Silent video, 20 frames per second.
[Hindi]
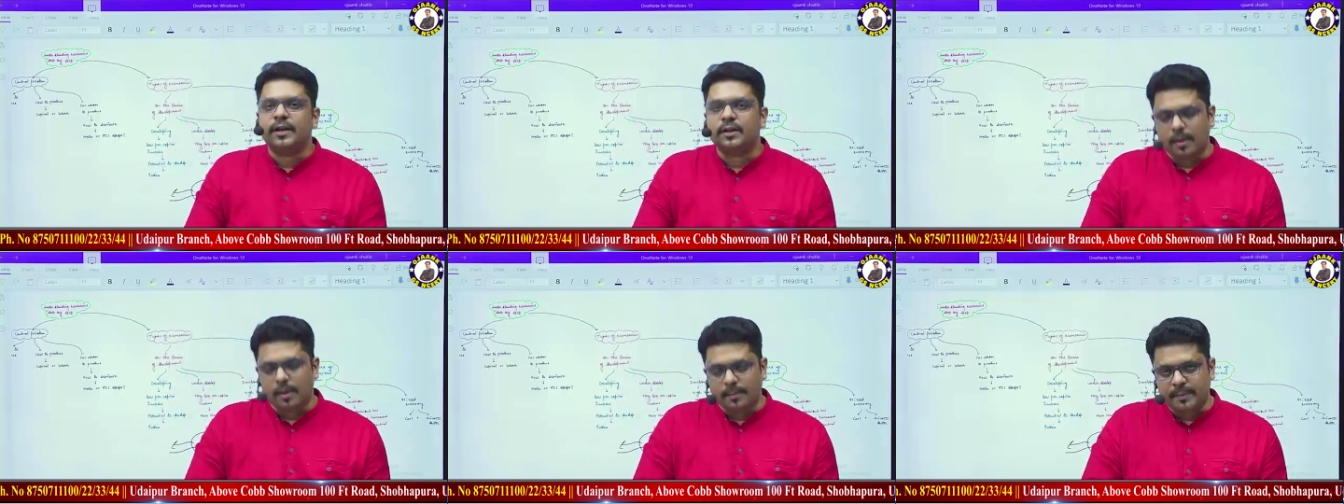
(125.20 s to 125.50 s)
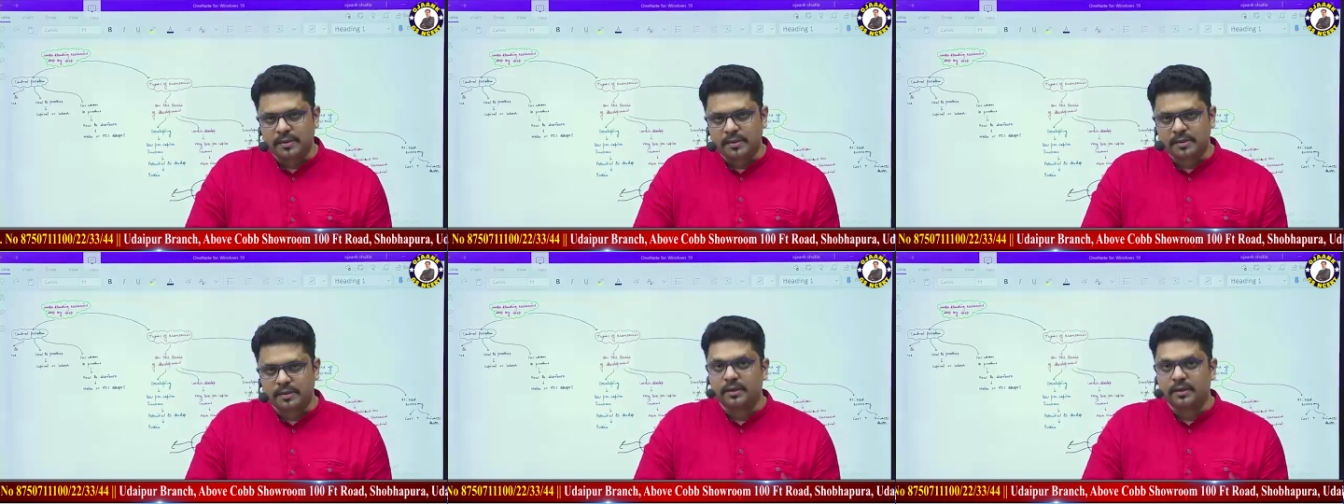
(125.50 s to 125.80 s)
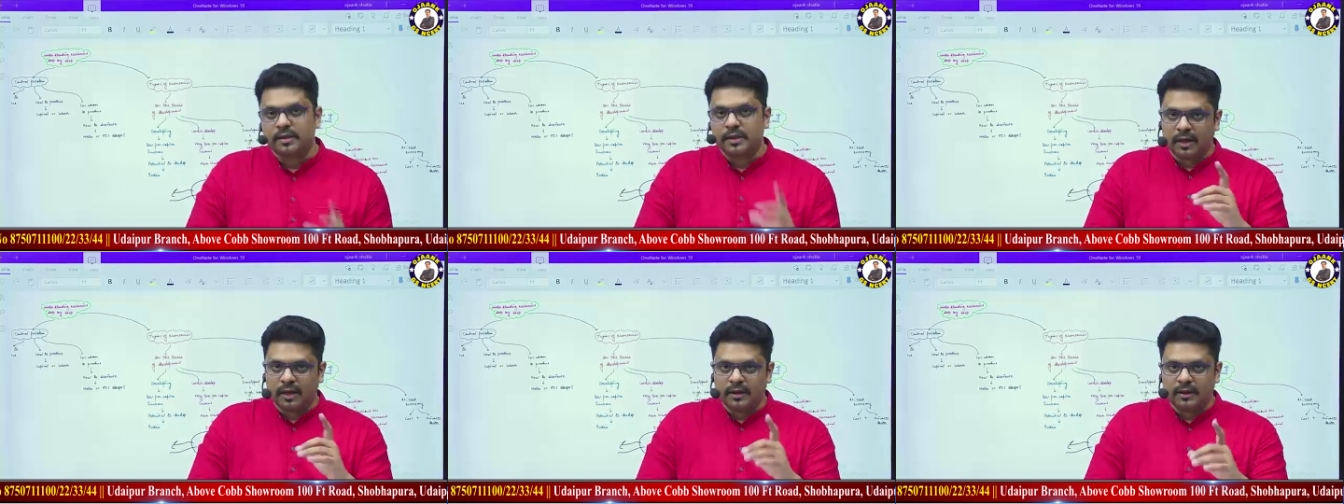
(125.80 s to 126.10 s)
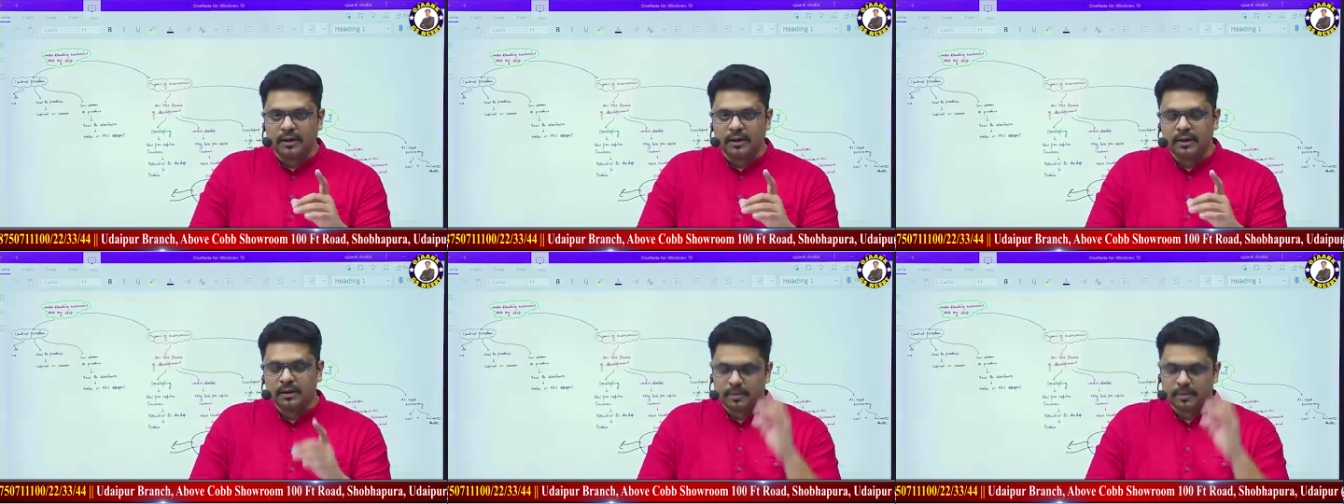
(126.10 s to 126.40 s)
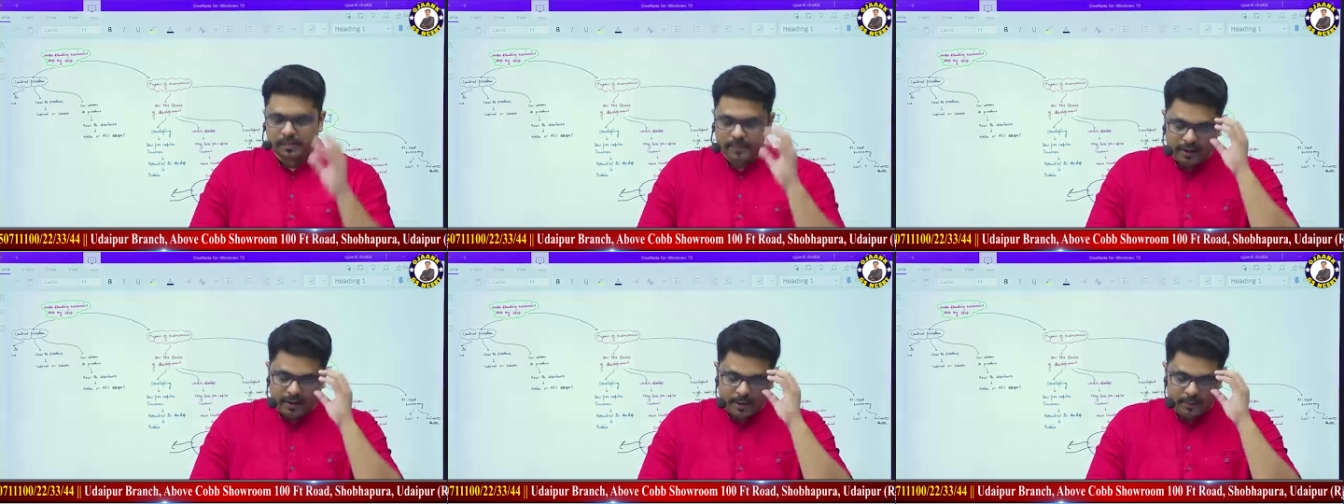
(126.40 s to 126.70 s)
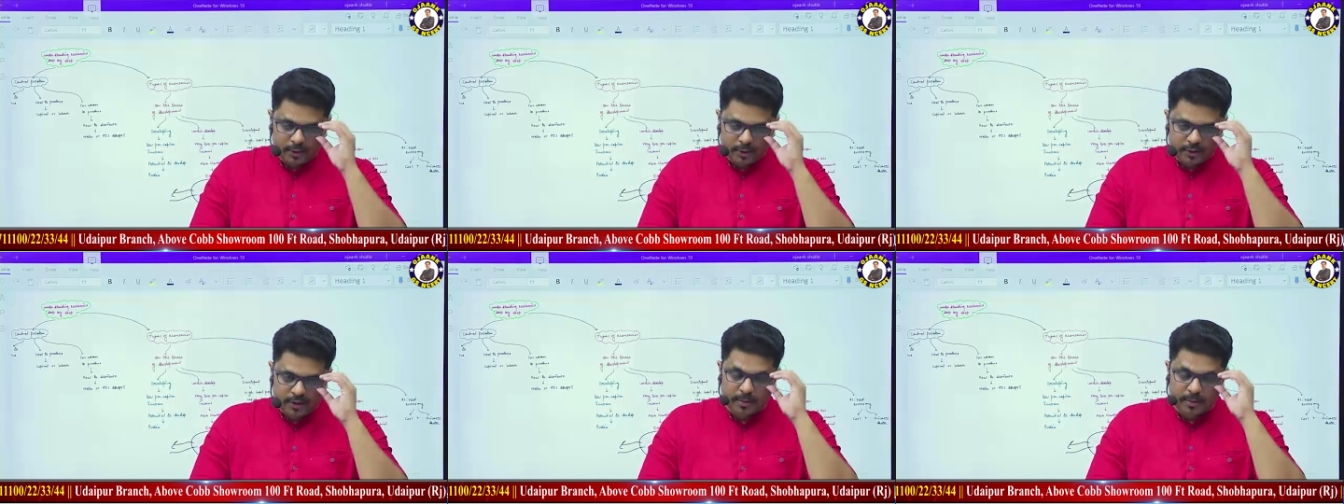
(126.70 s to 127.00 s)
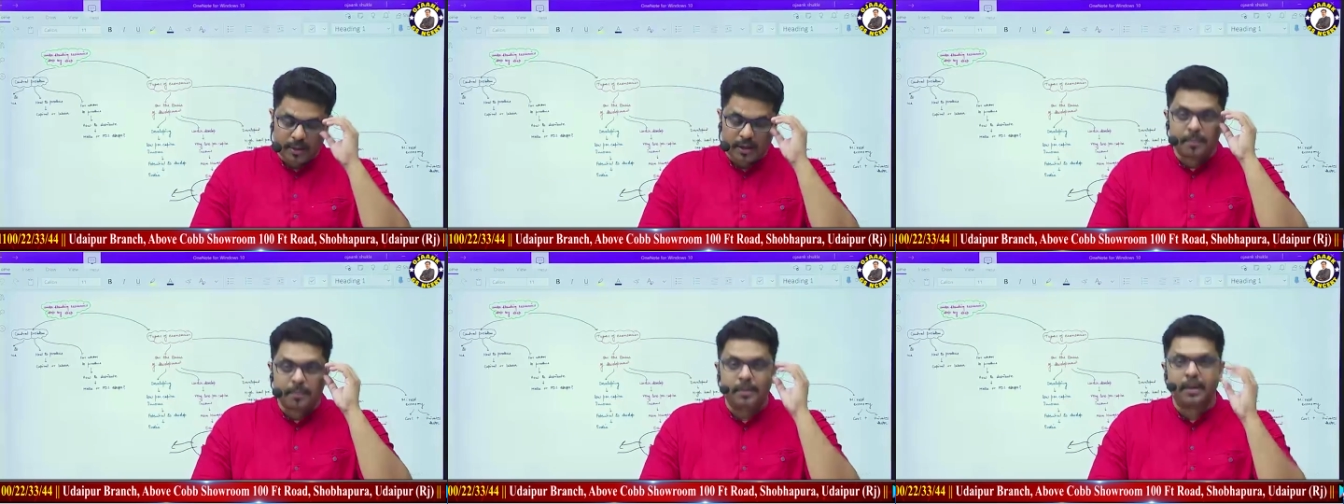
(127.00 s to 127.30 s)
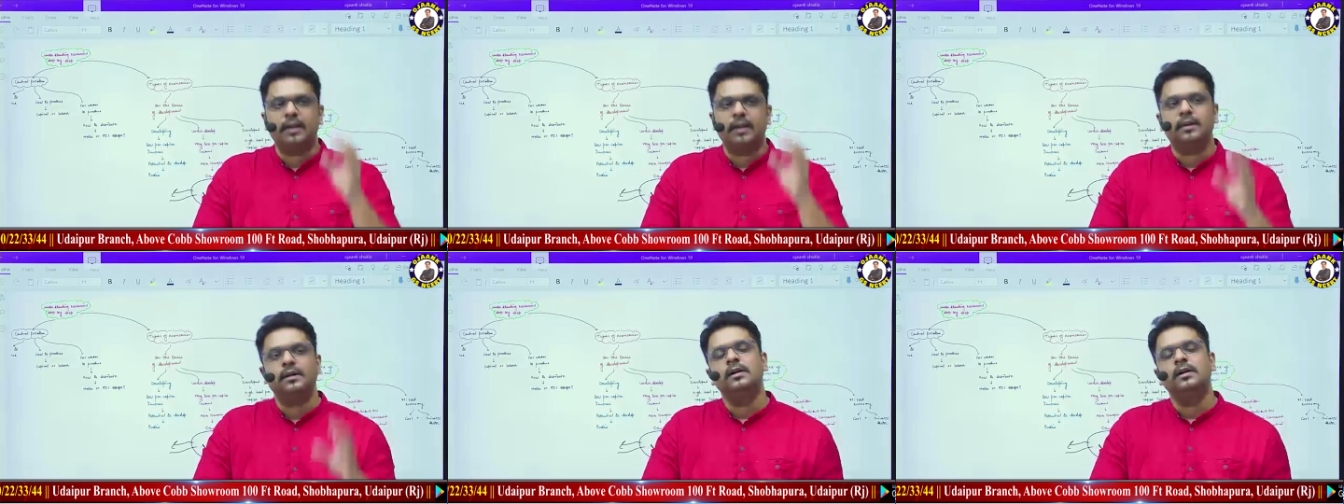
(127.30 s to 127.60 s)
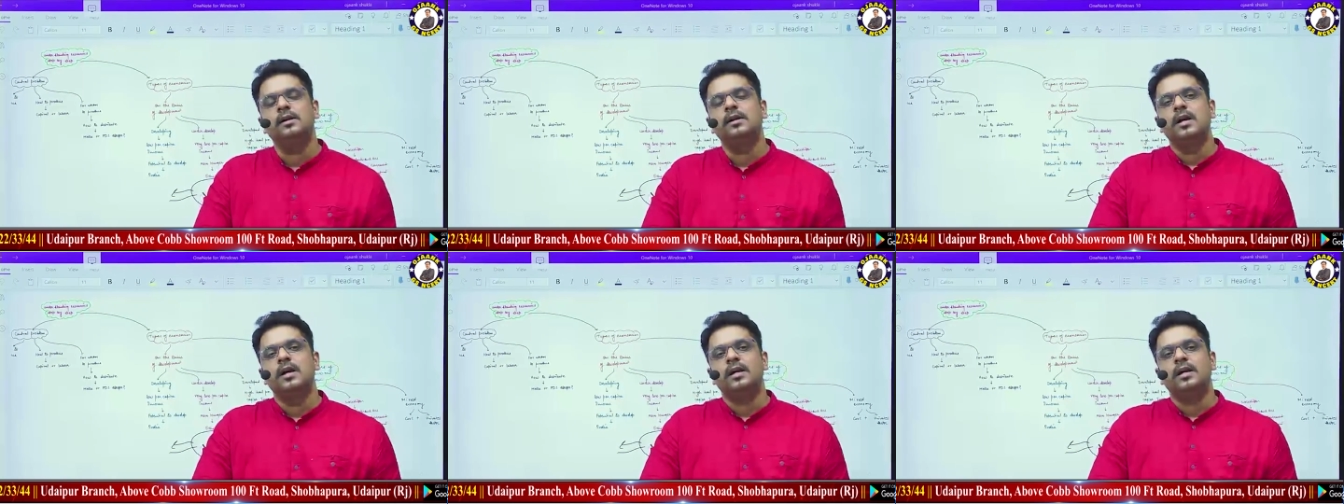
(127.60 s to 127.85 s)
इकोनॉमिक्स है याद है मैंने आपको इसके बारे में पढ़ाया था